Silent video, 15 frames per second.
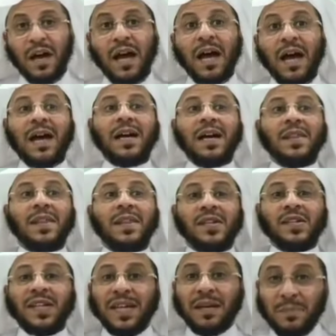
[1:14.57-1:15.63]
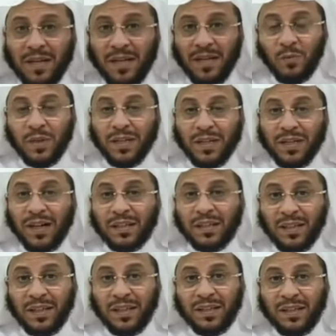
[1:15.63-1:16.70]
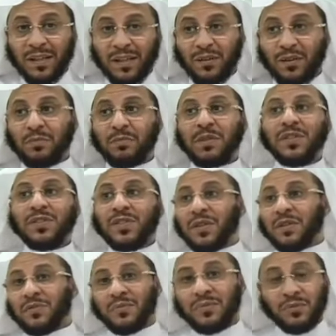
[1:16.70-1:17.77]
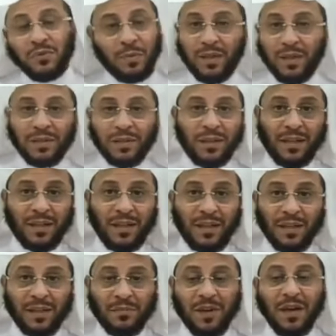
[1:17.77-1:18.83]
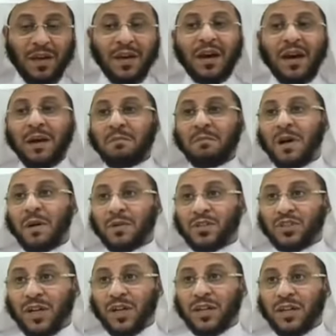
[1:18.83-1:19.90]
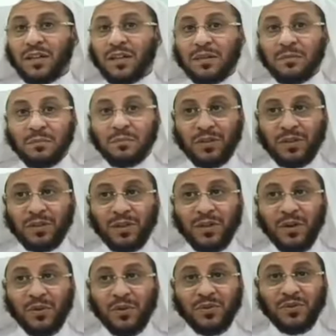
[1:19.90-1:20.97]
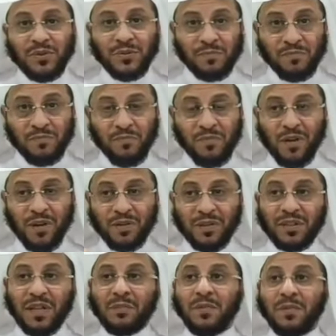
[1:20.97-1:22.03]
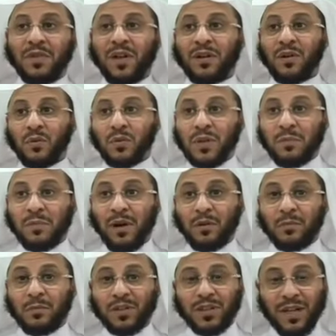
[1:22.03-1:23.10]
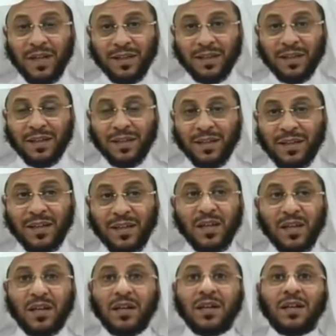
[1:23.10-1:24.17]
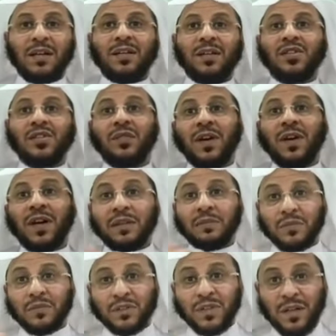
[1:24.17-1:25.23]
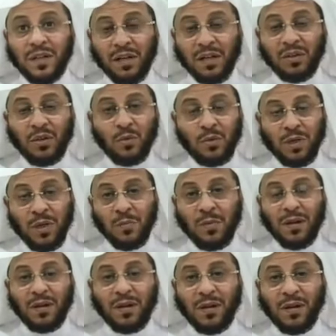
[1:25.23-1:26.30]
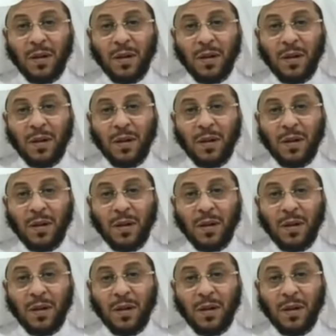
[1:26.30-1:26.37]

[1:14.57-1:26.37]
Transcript: هذا سيمل وينقطع ثم ينصرف سبحان الله العظيم اما من جاء العلم بالتدرج تتلمذ على العلماء والمشايخ آه، استفاد من طريقه العلماء